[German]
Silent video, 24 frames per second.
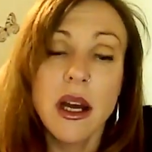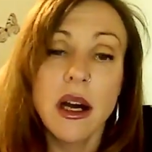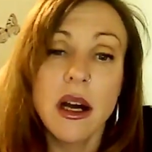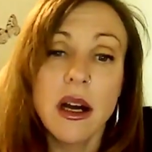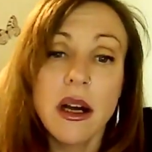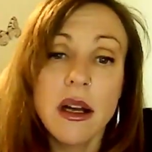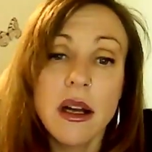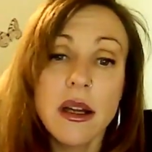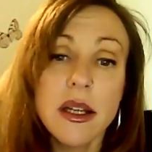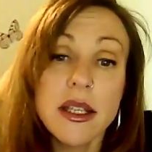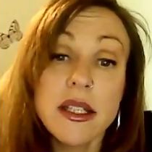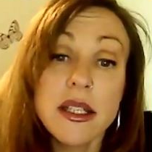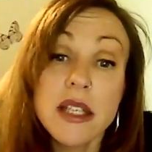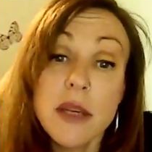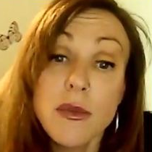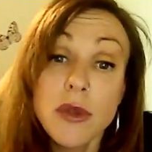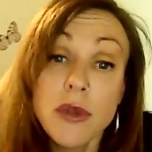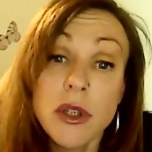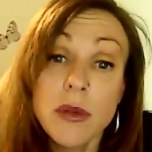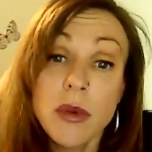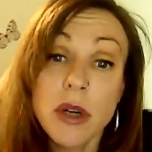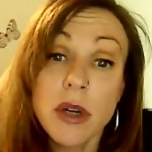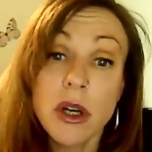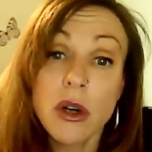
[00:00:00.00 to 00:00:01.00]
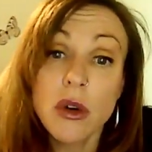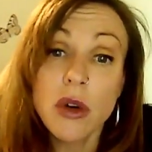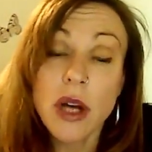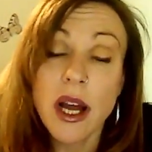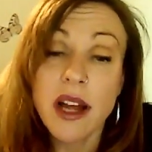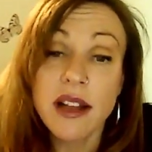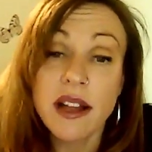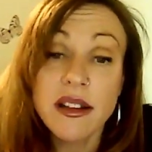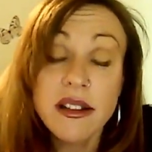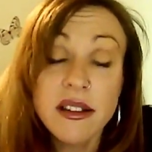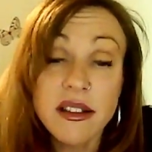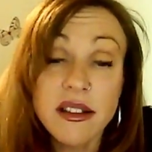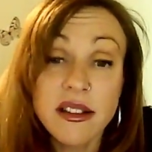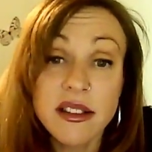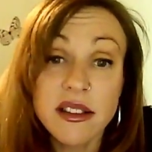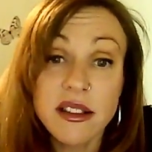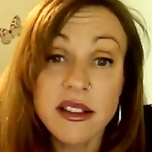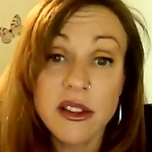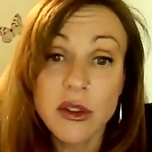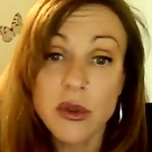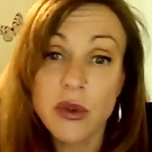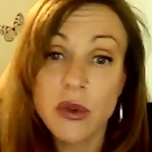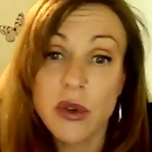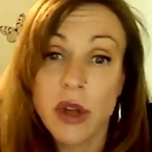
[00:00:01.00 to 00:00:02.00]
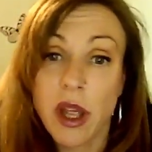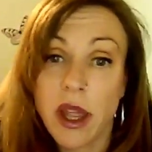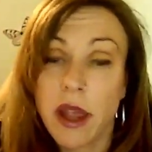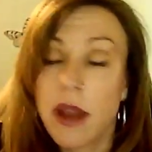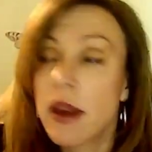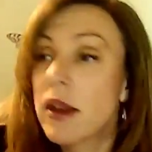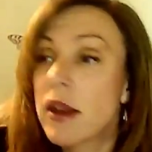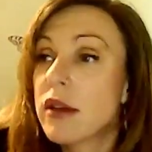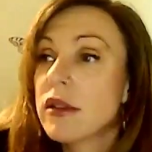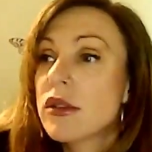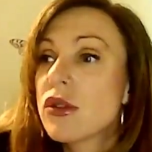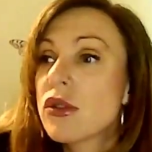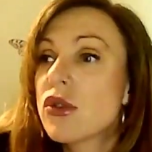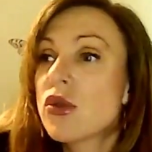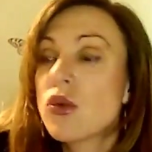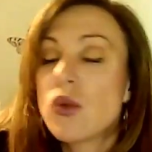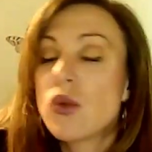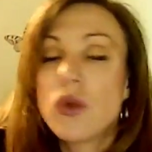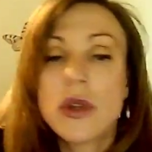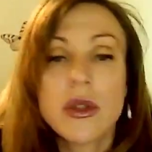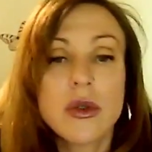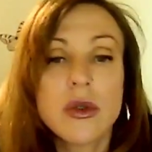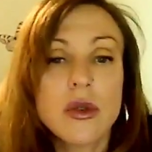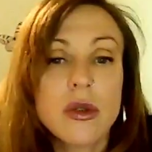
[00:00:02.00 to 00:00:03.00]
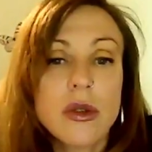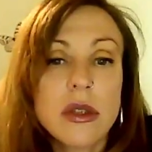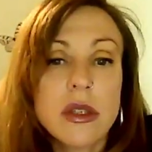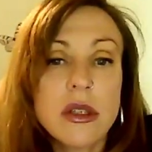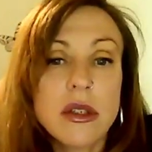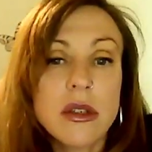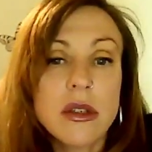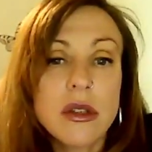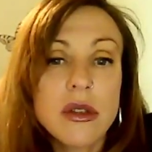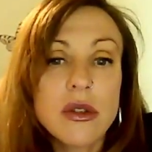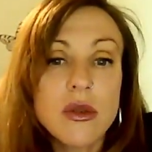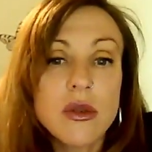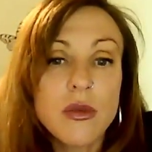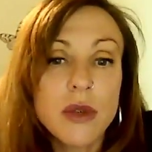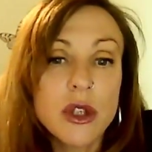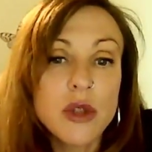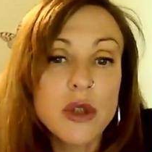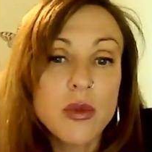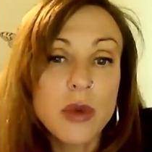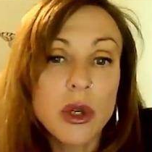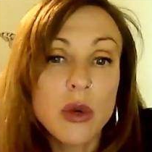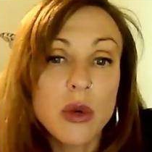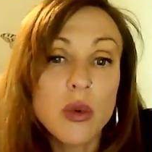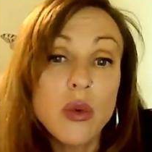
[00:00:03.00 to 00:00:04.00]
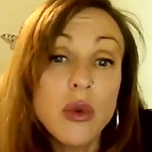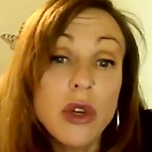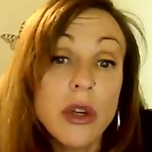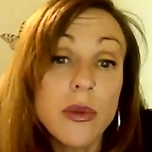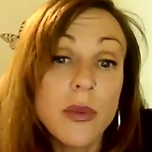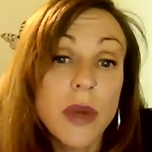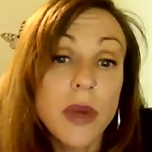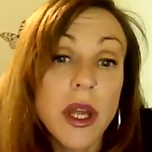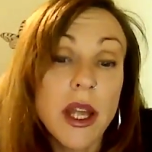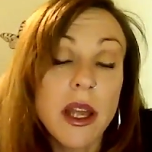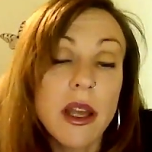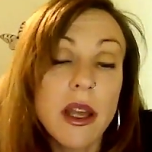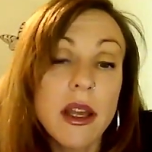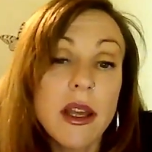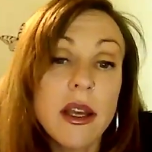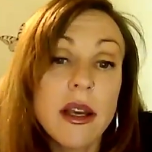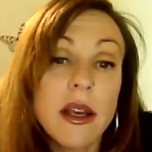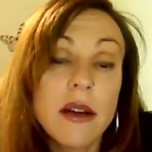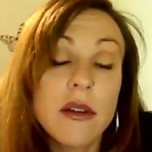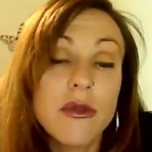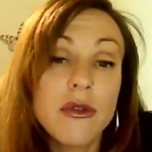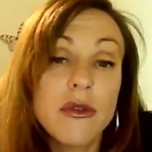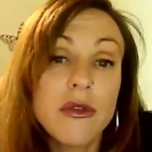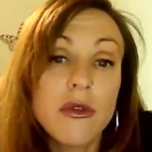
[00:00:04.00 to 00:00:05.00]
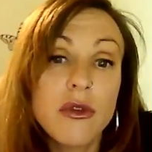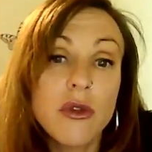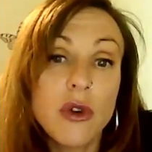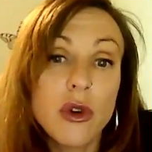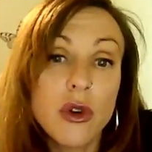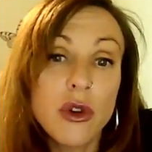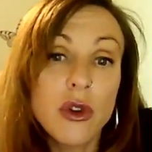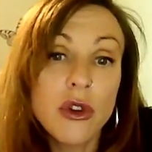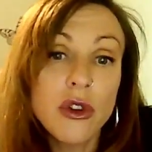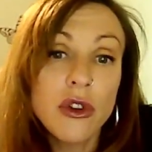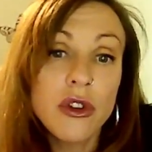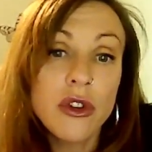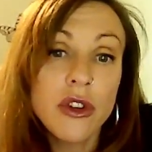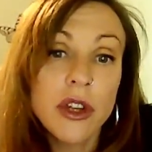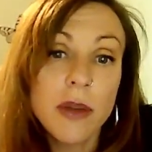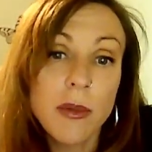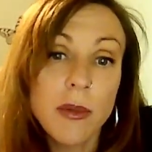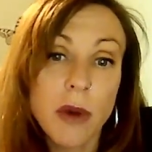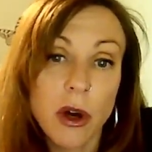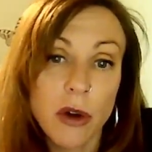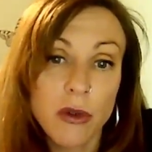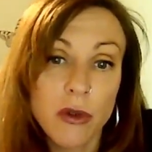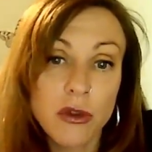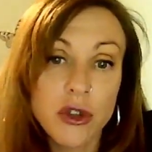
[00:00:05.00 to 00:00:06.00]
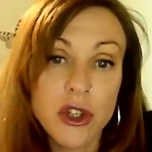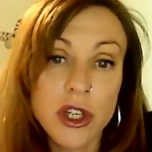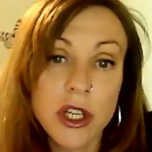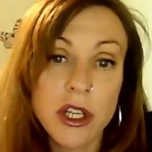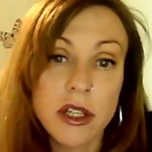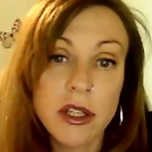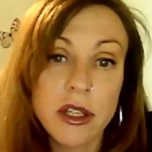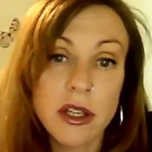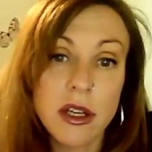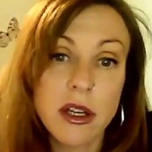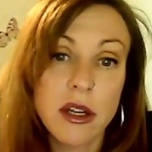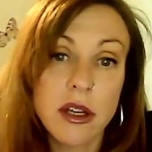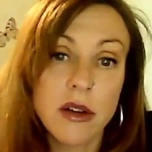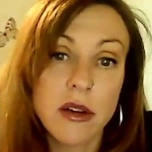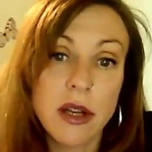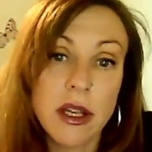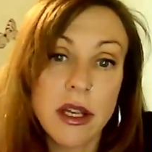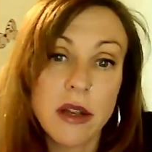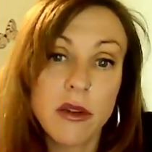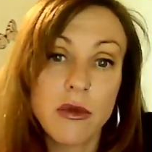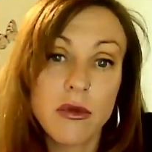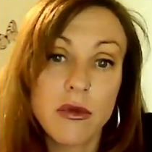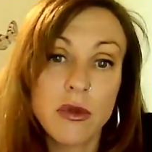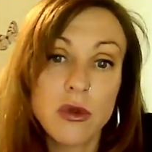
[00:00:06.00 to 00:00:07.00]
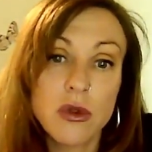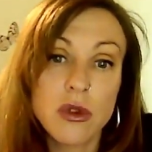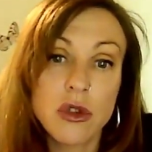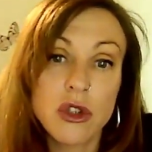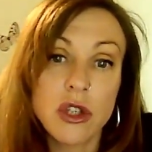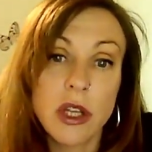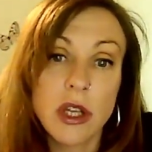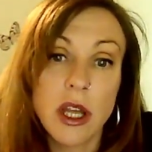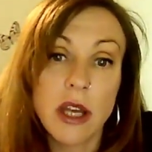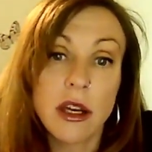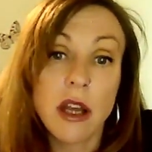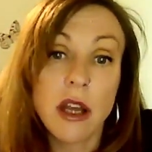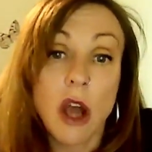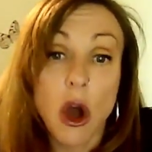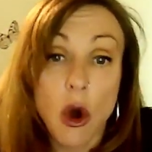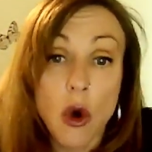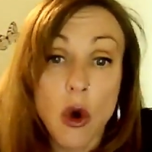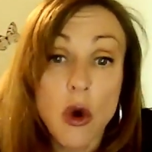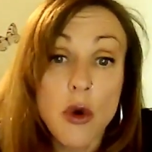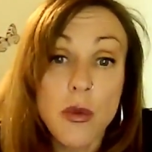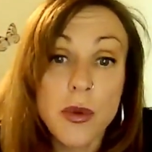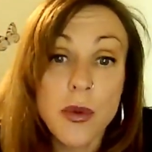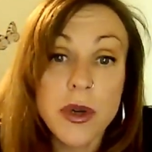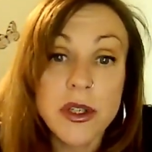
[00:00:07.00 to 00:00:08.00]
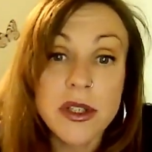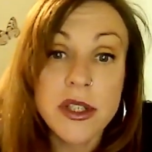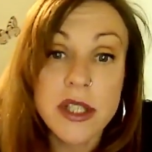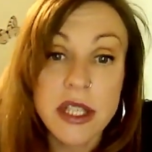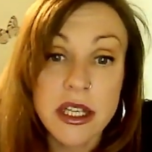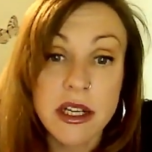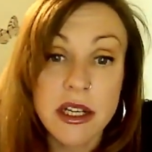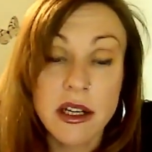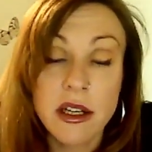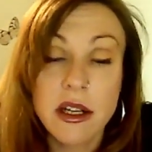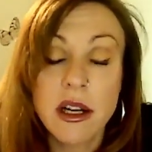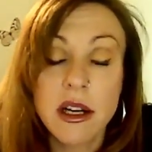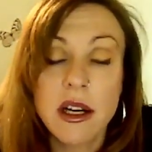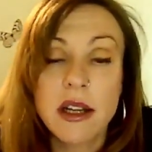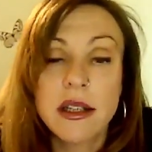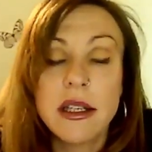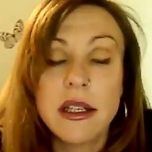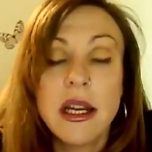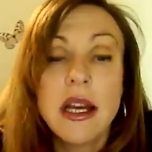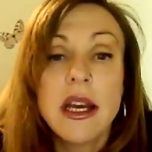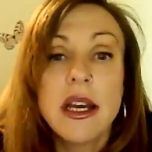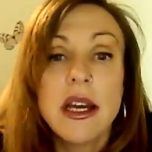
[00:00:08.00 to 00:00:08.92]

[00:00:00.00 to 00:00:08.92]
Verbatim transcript: Äh, es gibt aber auch andere Theorien dazu, also dass das zum Beispiel unabhängig von dem Aufstieg der physischen Erde auch passieren kann.